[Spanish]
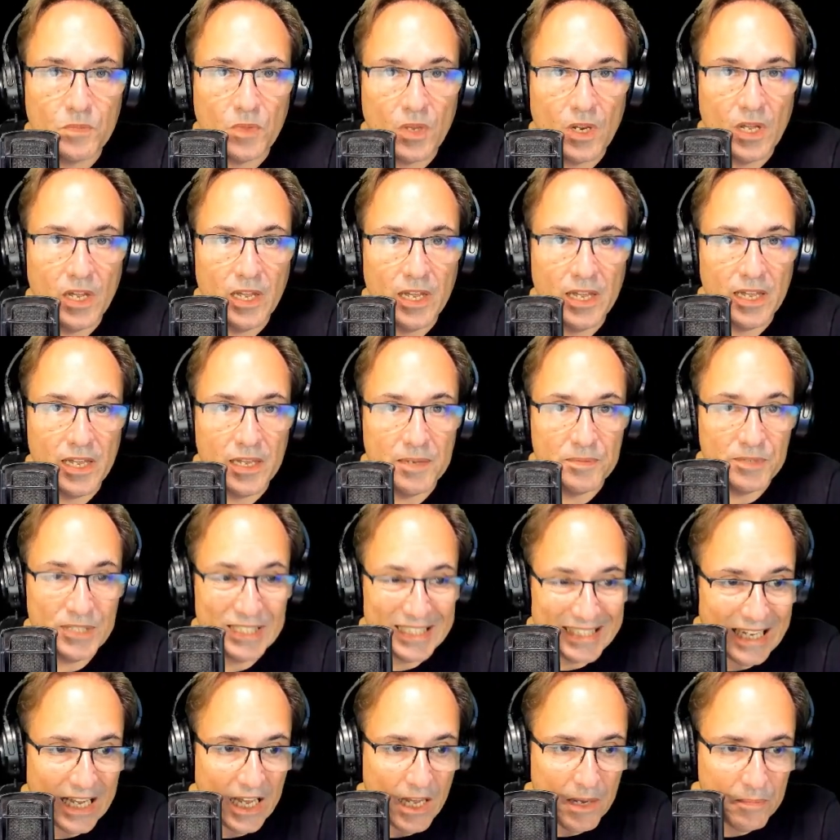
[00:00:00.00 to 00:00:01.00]
en eh,
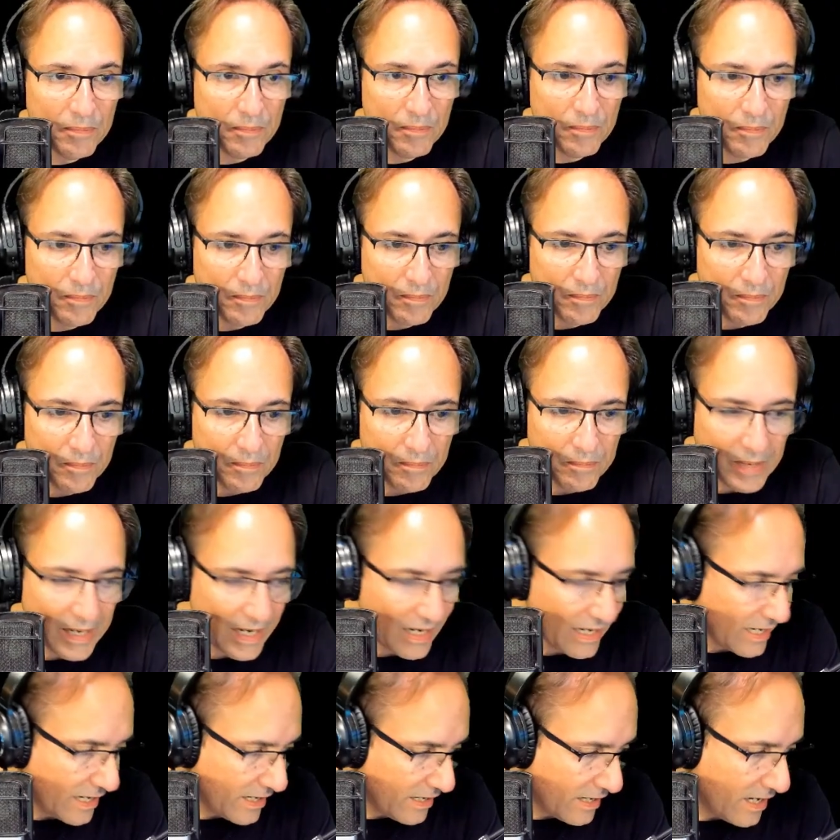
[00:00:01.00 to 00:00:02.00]
C
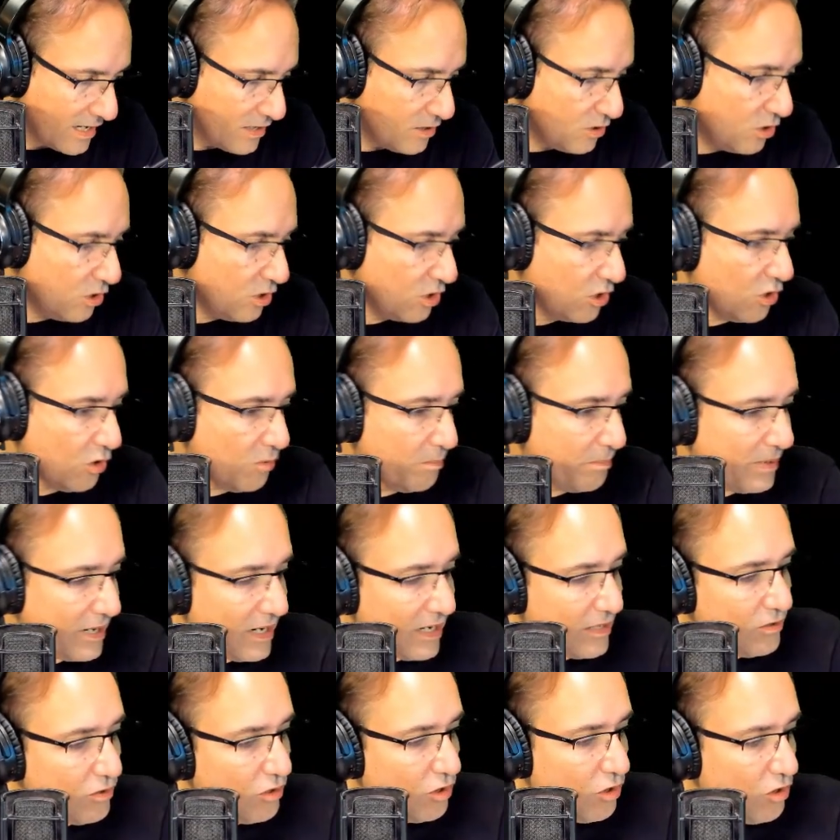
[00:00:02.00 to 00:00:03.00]
para cargarlo,
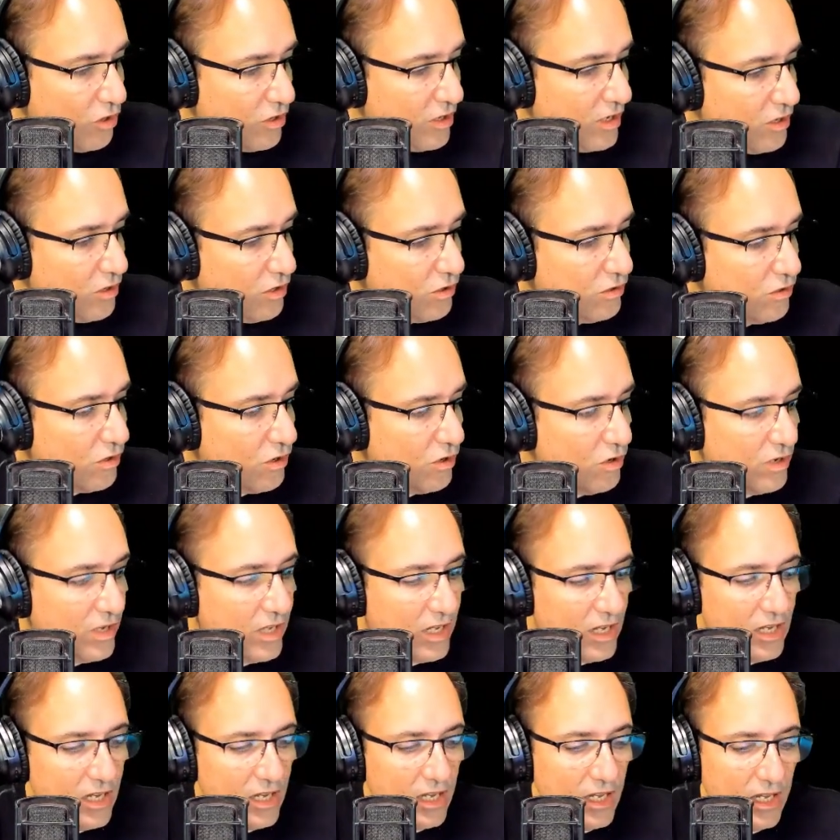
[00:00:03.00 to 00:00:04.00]
comparando con el otro
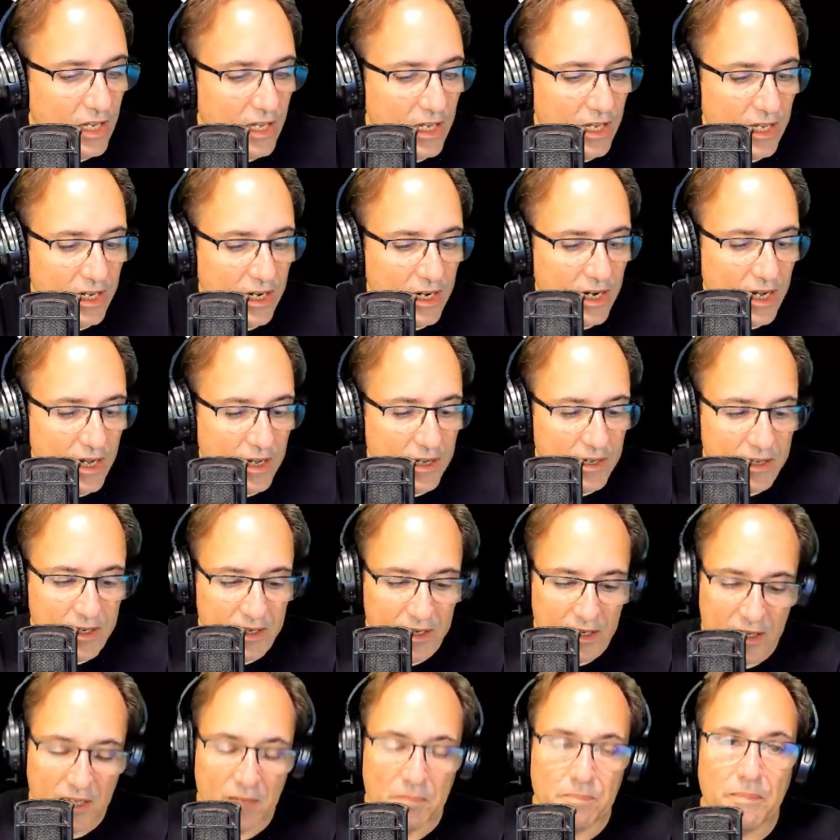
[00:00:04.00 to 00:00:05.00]
que era
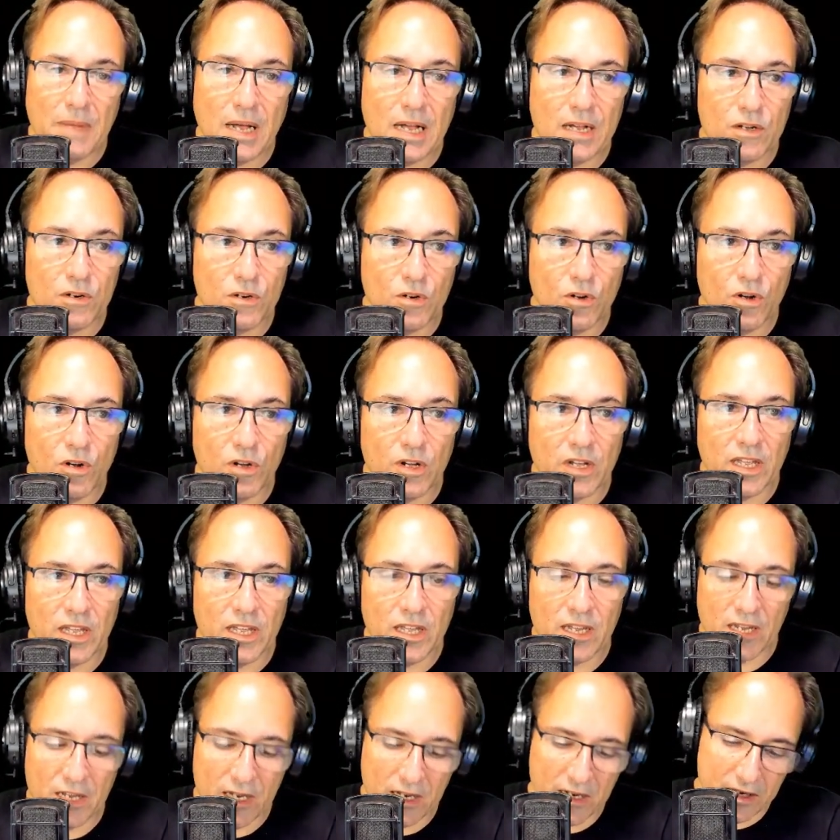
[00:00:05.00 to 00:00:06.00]
macro
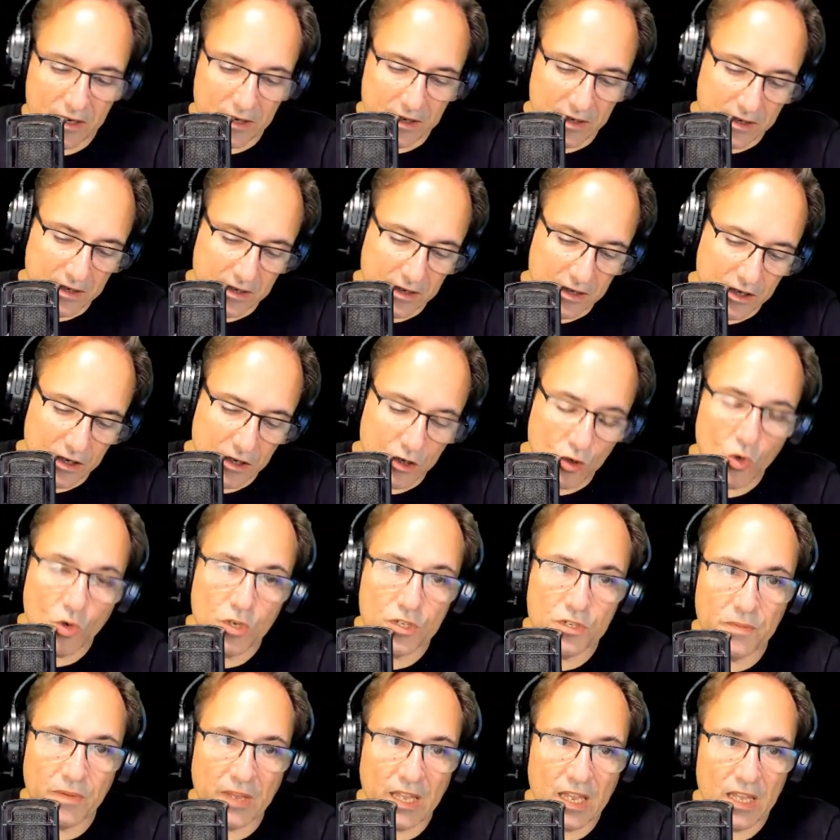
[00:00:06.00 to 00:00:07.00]
en eh,
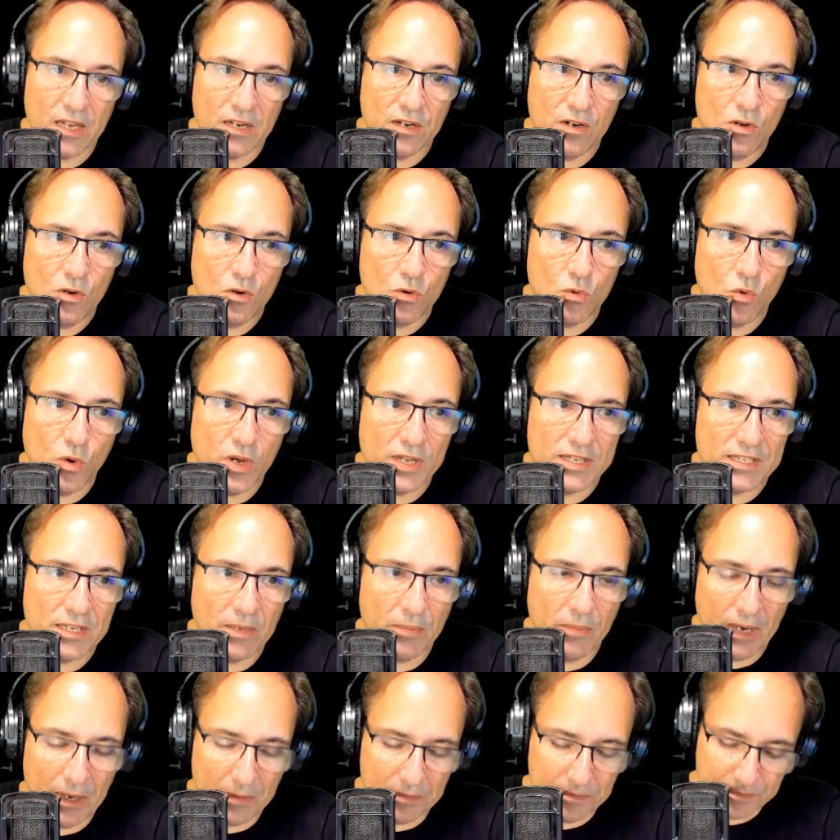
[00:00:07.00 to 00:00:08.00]
USB, ¿no?
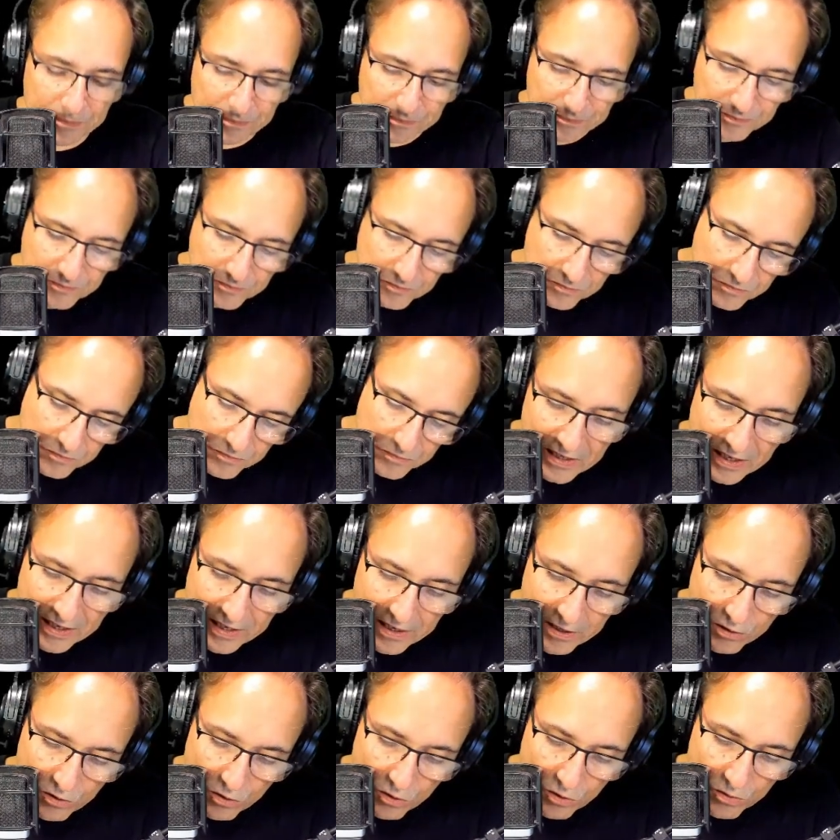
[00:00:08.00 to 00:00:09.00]
USB.
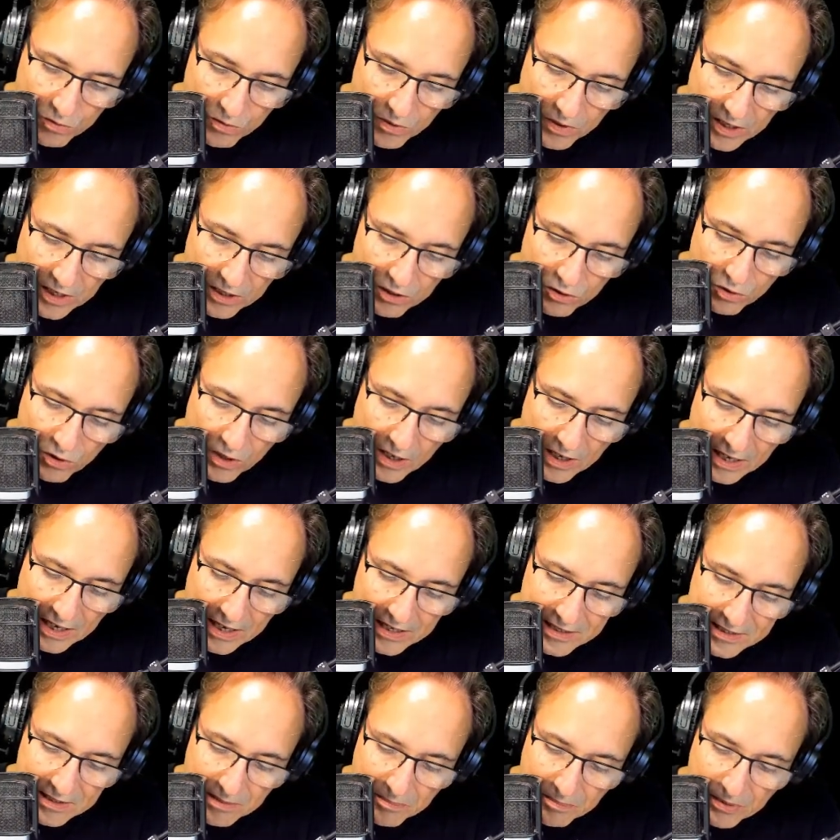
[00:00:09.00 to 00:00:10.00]
Esto, esto de acá
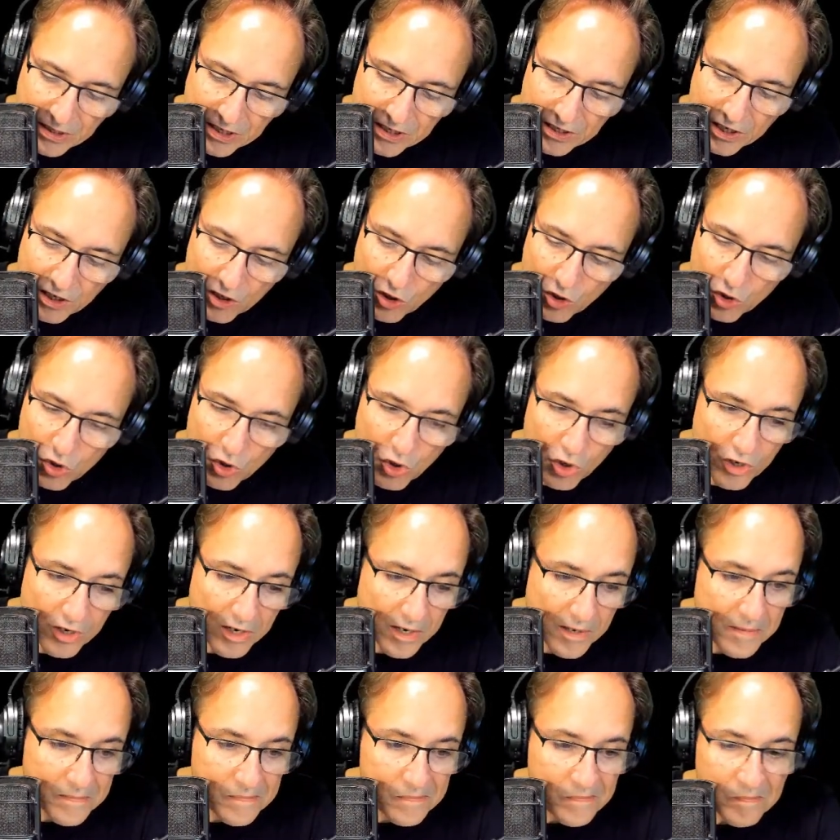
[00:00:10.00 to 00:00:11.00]
se prende color
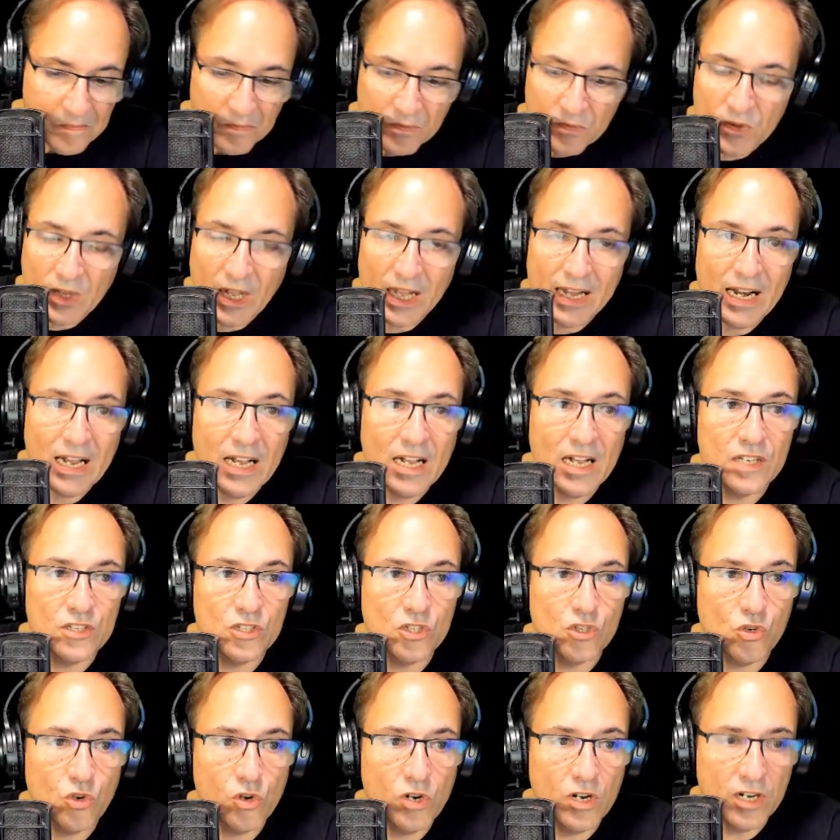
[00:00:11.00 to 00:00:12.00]
naranja, si
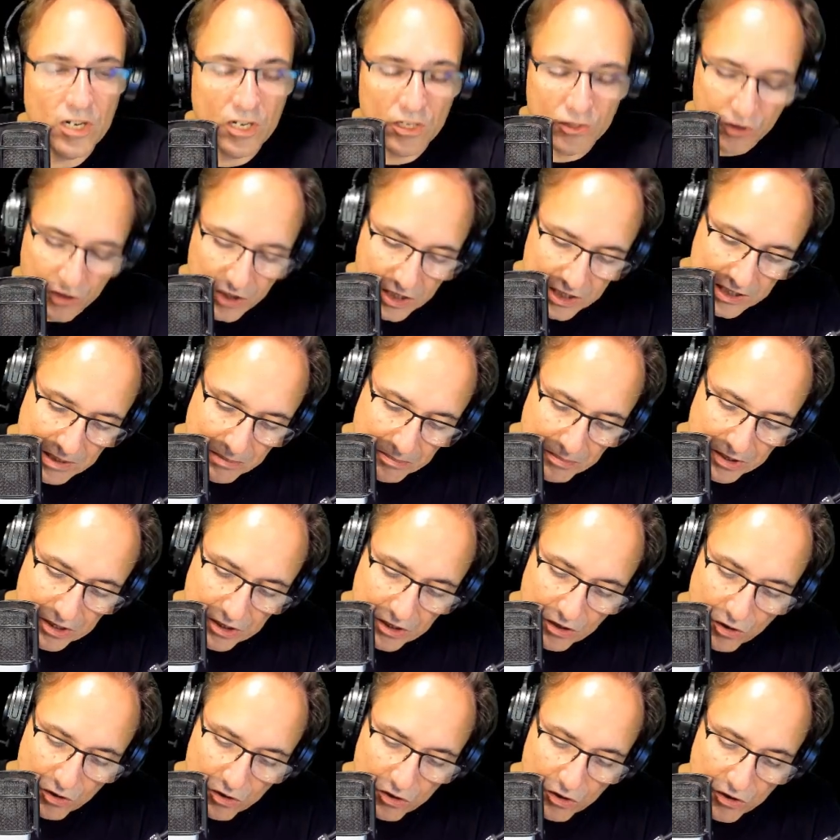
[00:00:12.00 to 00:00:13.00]
yo le doy se
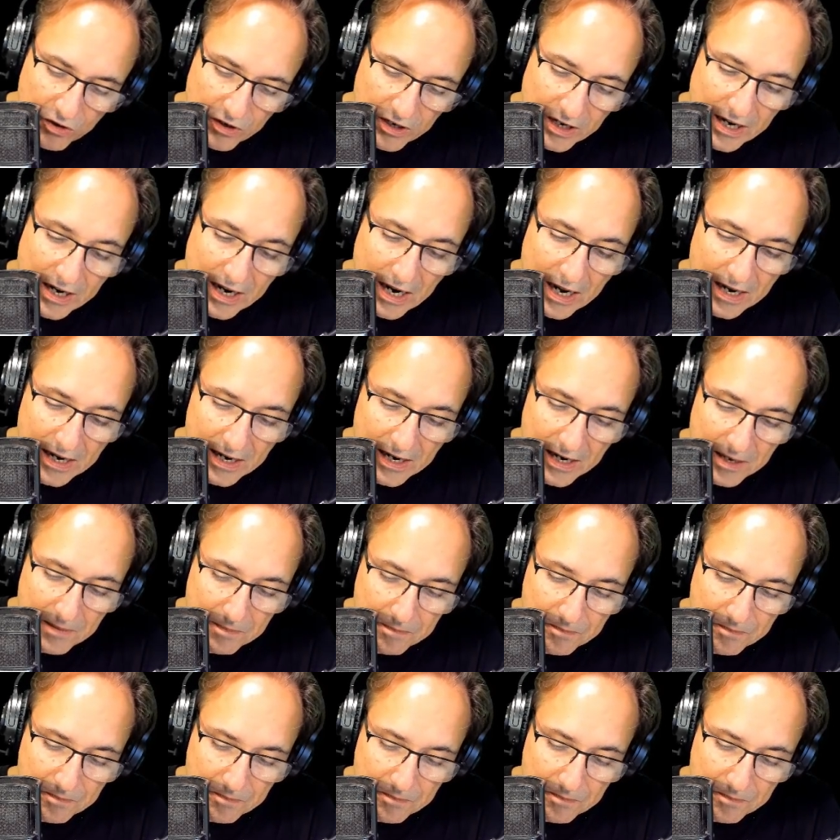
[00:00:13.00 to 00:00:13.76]
prende color naranja,